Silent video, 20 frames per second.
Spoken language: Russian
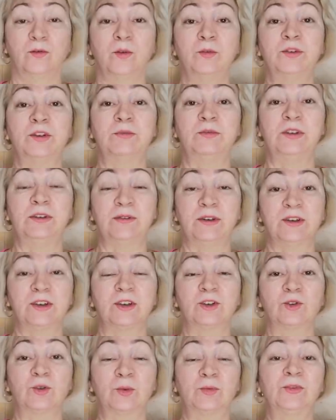В общем,
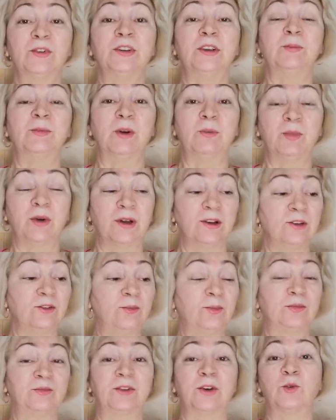девочки, чтобы вы не
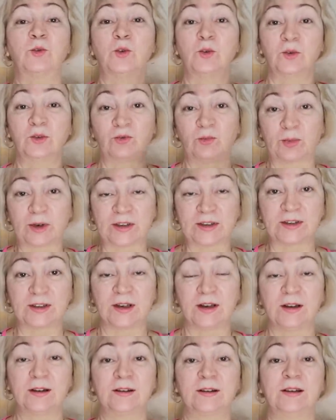попали в такой вот в
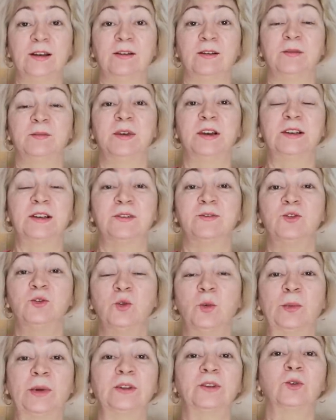просак, я вам это
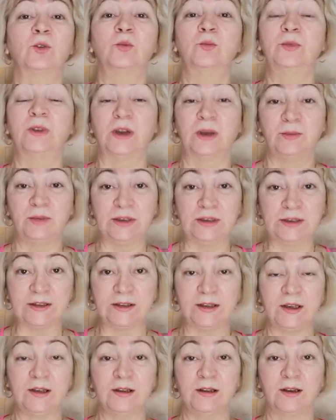все подробно
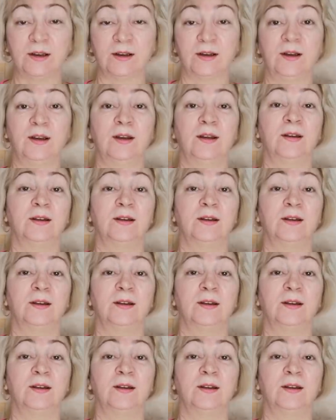объяснила,